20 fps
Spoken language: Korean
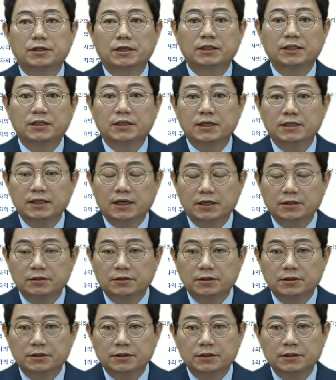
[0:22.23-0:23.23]
채택되지
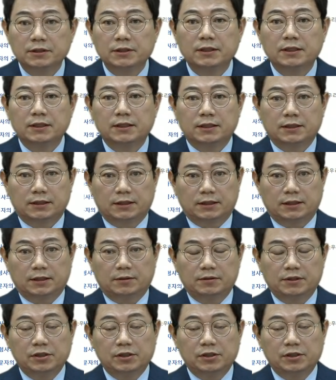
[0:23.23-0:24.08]
않은 것은 어,